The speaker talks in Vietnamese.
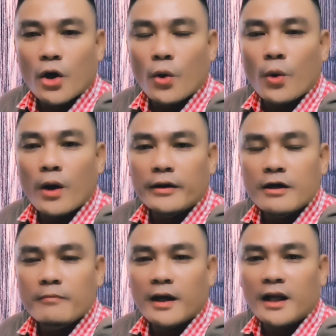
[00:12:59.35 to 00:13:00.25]
O,
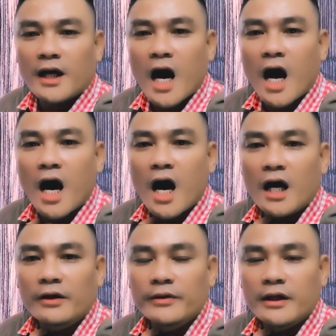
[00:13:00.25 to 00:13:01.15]
chứ không phải là
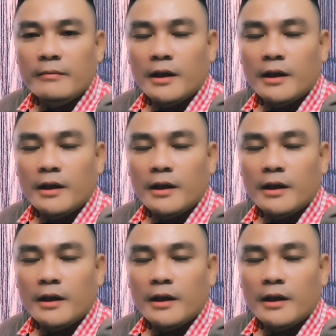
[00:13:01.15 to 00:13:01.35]
A đâu nha,